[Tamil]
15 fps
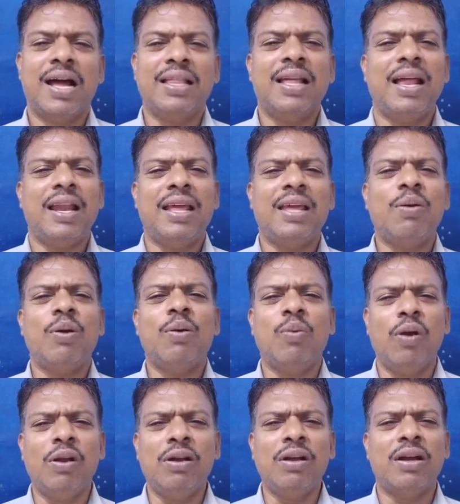அது அன்னைக்கு ஒரு
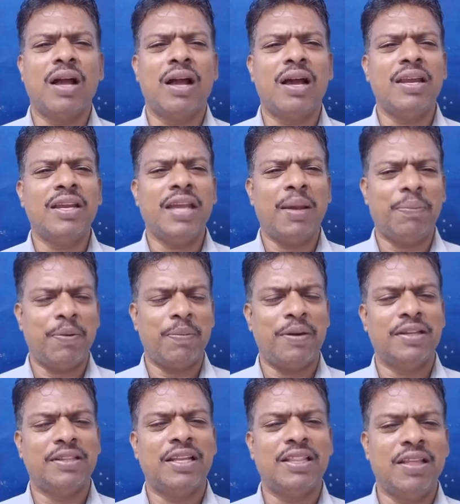ஒழுங்குக்காக
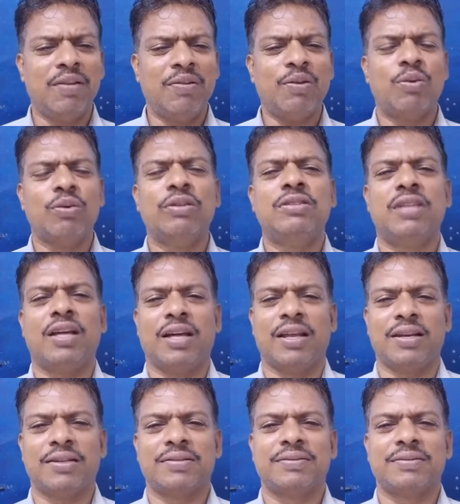நியாயப்பிரமாணத்தில் தேவன் கொடுத்தா
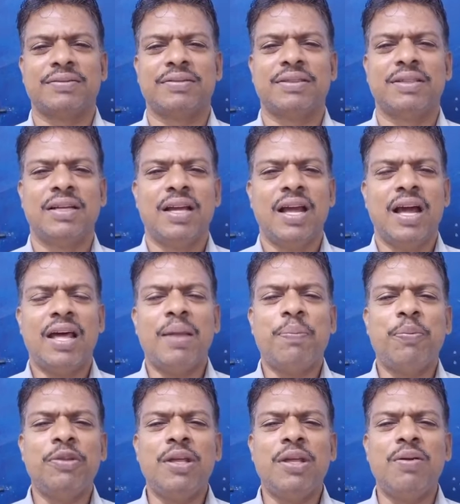
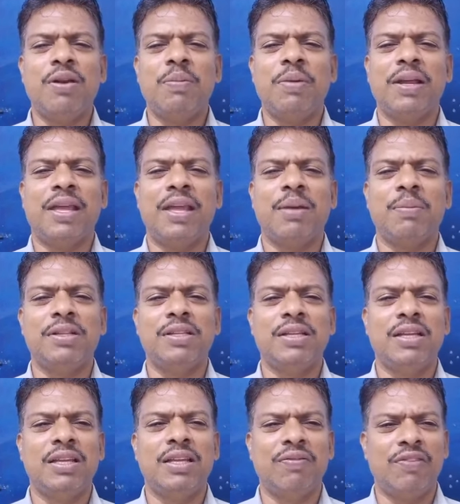ஆனால் புதிய உடன்படிக்கை என்பது